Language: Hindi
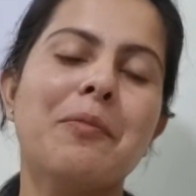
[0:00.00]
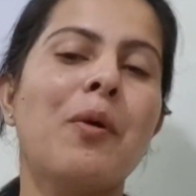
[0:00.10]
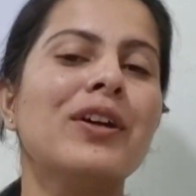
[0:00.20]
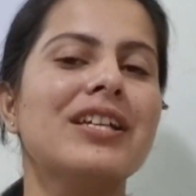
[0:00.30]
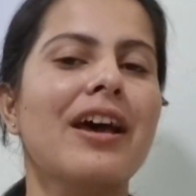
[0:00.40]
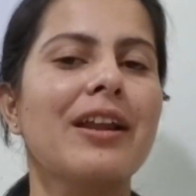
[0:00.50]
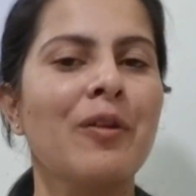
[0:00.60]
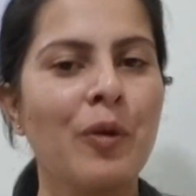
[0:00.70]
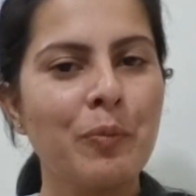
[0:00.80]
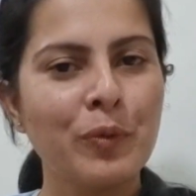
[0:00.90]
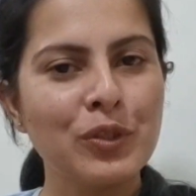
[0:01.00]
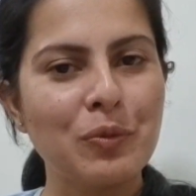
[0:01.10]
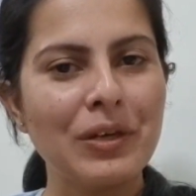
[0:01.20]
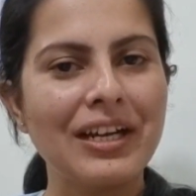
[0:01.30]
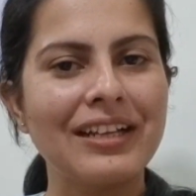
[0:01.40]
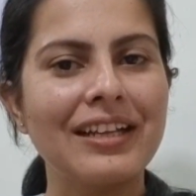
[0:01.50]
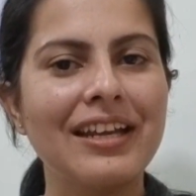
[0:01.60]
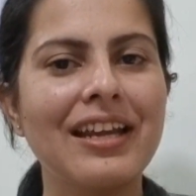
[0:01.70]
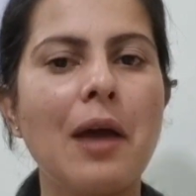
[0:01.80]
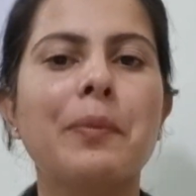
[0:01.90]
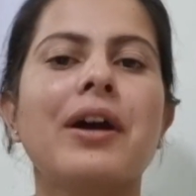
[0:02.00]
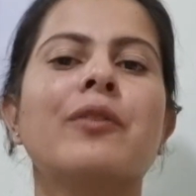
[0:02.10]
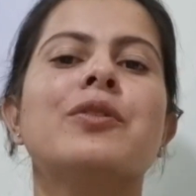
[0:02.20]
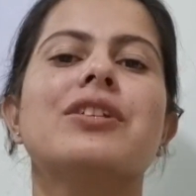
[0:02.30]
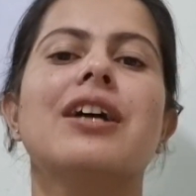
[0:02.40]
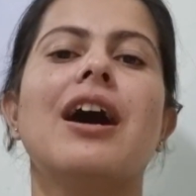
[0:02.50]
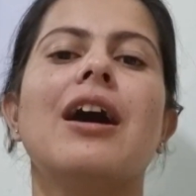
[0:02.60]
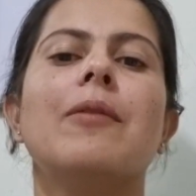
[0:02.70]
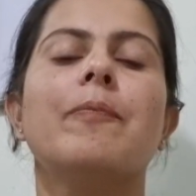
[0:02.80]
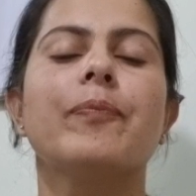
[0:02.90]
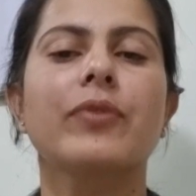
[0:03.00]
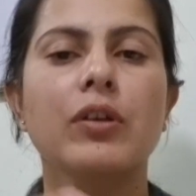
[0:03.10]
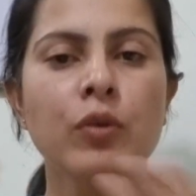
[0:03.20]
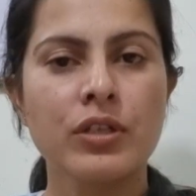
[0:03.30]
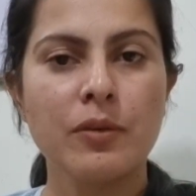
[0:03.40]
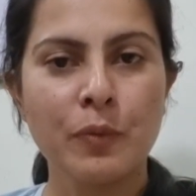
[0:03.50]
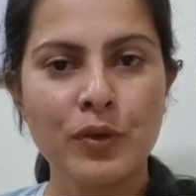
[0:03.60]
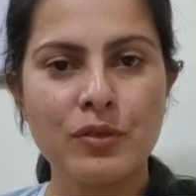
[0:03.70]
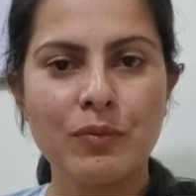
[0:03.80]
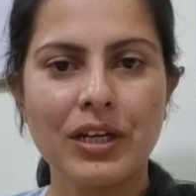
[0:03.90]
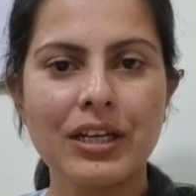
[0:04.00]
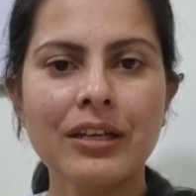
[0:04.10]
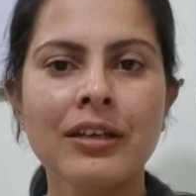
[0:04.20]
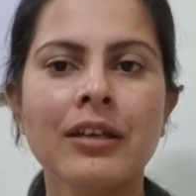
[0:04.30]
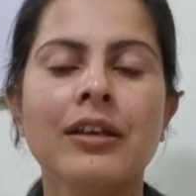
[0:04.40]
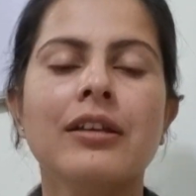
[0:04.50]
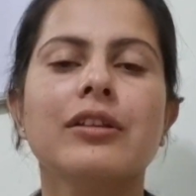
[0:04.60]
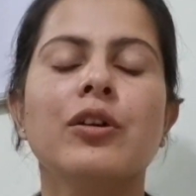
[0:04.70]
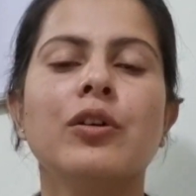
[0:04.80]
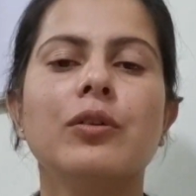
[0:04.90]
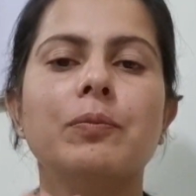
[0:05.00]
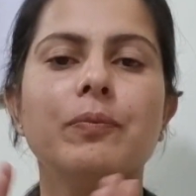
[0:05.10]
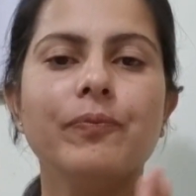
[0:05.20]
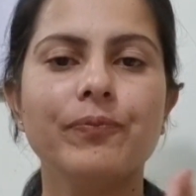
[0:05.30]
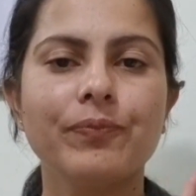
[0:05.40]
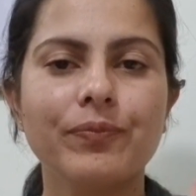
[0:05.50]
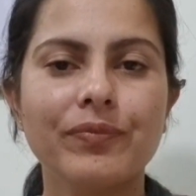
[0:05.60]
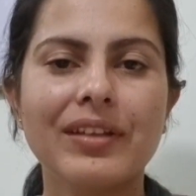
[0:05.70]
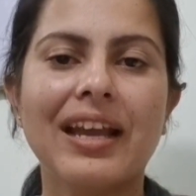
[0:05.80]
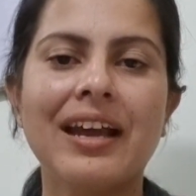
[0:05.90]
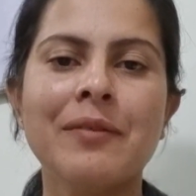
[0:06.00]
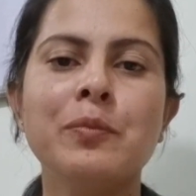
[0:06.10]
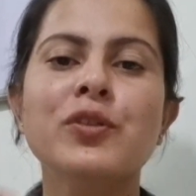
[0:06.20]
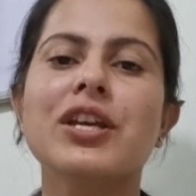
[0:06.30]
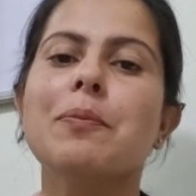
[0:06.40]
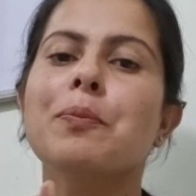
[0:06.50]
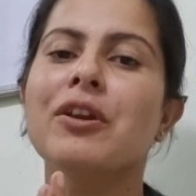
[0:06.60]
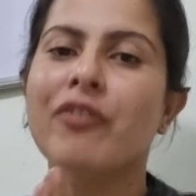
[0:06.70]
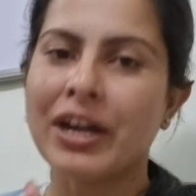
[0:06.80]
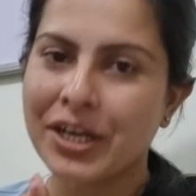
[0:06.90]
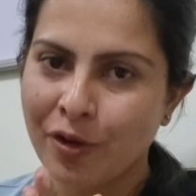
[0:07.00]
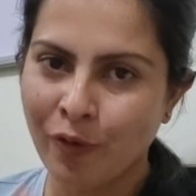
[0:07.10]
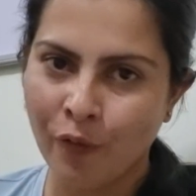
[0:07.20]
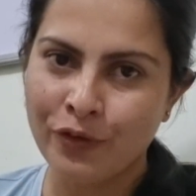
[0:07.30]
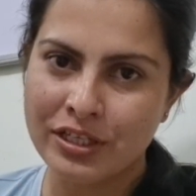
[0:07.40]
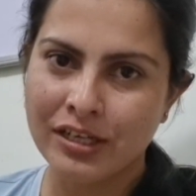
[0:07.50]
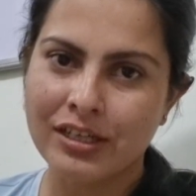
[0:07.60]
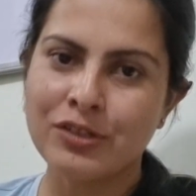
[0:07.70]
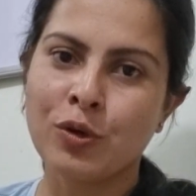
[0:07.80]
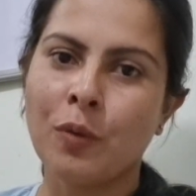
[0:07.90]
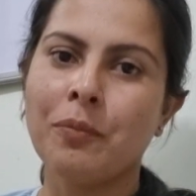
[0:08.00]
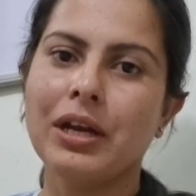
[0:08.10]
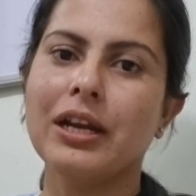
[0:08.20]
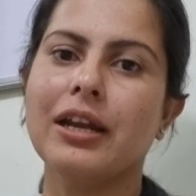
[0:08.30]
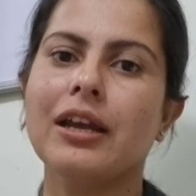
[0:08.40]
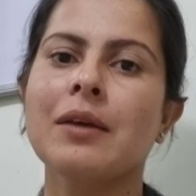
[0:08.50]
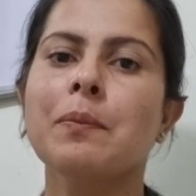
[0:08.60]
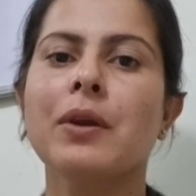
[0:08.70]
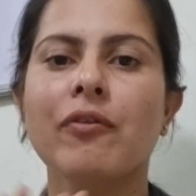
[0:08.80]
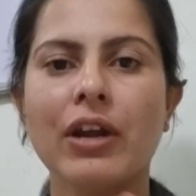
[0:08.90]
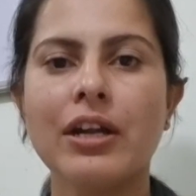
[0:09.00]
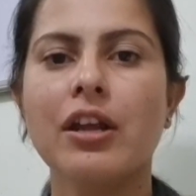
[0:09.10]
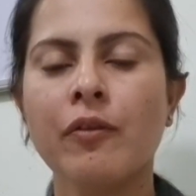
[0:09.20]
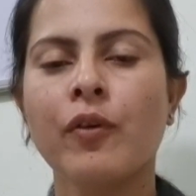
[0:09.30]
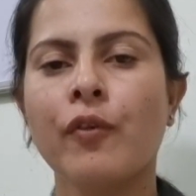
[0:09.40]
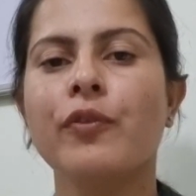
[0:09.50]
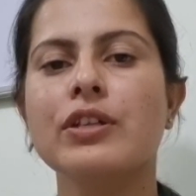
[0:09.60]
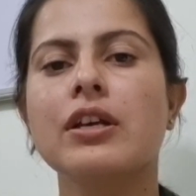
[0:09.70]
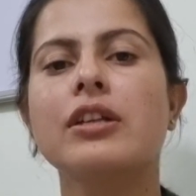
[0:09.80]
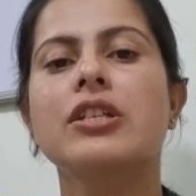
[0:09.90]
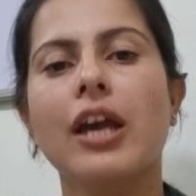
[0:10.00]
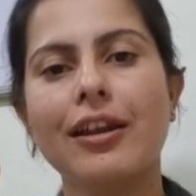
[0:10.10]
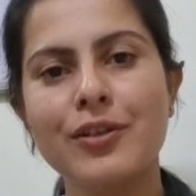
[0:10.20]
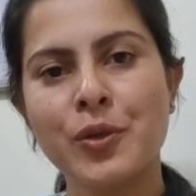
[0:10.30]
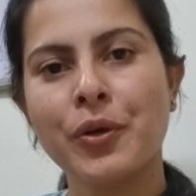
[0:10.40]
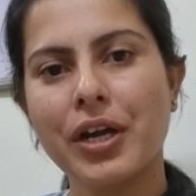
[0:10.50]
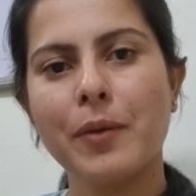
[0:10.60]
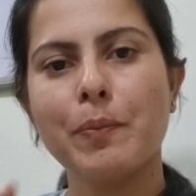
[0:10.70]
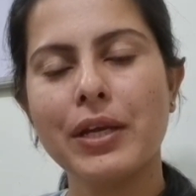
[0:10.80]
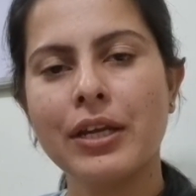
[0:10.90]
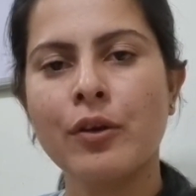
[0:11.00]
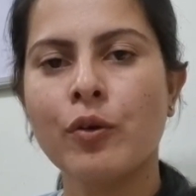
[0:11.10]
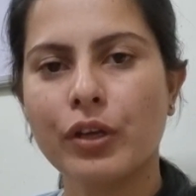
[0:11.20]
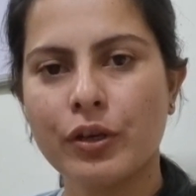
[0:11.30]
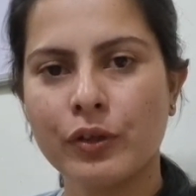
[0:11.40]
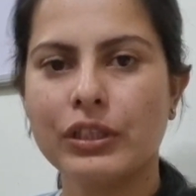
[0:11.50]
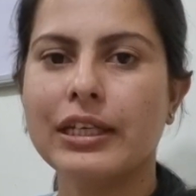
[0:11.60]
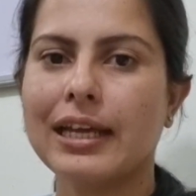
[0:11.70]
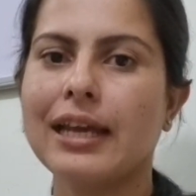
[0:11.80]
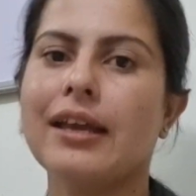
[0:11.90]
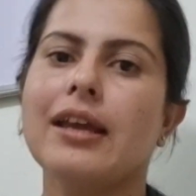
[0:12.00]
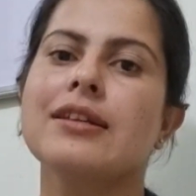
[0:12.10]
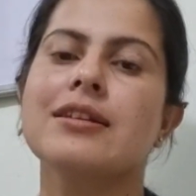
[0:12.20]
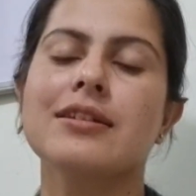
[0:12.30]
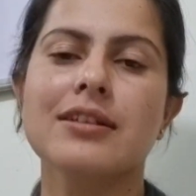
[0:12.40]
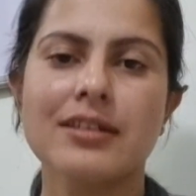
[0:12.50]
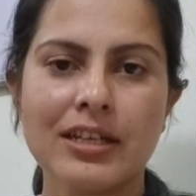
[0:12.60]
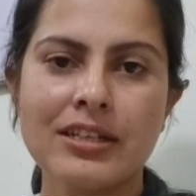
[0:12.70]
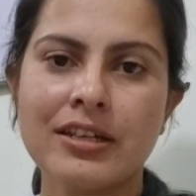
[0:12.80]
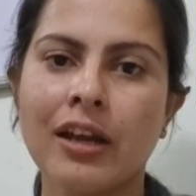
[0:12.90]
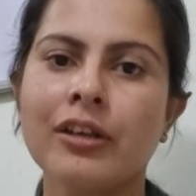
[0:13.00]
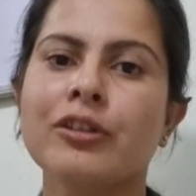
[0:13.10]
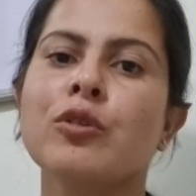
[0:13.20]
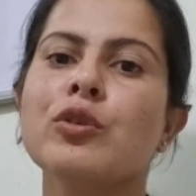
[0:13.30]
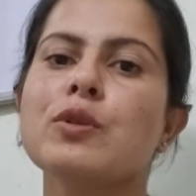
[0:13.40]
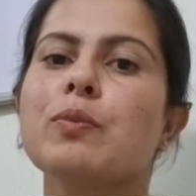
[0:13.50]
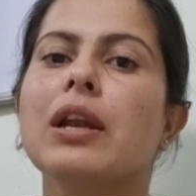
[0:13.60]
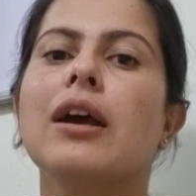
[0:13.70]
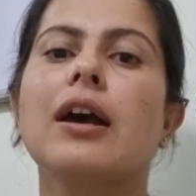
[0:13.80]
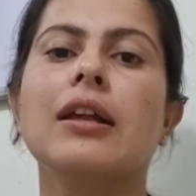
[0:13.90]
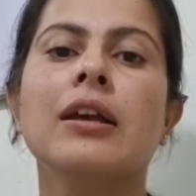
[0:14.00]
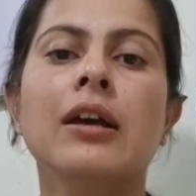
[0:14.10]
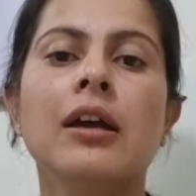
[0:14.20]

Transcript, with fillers: बहुत सारे लोग पूछ भी रहे थे कि आपका कौन सा कौन सी पोस्ट मिली तो मुझे प्रिवेंटिव ऑफिसर की जॉब मिली है प्रिवेंटिव ऑफिसर छियालीस सौ ग्रेड पे की नौकरी होती है एसएससी सीजीएल के थ्रू इस पे लगा